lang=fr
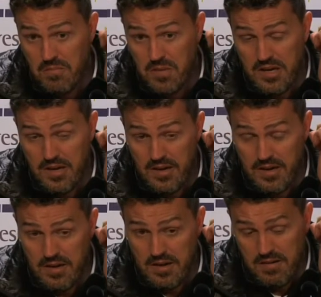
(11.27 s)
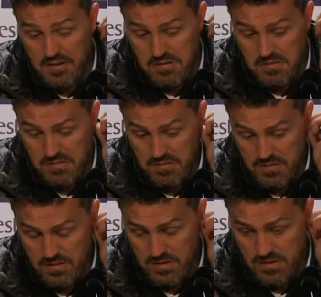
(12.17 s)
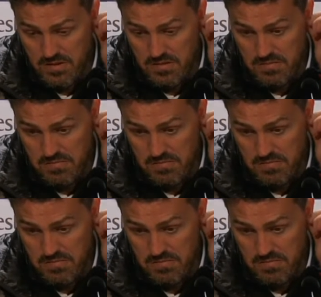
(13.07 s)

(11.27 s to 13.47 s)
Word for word: Mais euh,